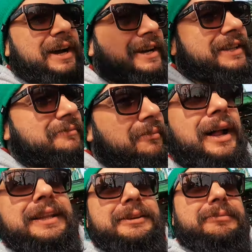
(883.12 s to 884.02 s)
dakikadır
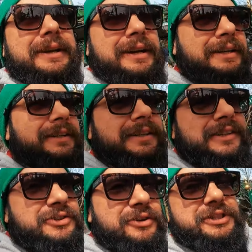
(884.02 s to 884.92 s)
mal gibi ya.
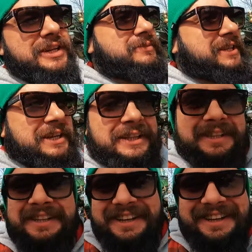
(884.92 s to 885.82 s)
Çok canım
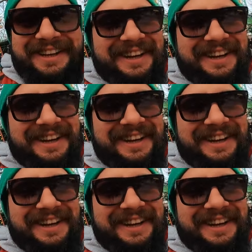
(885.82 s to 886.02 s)
sıkıldı.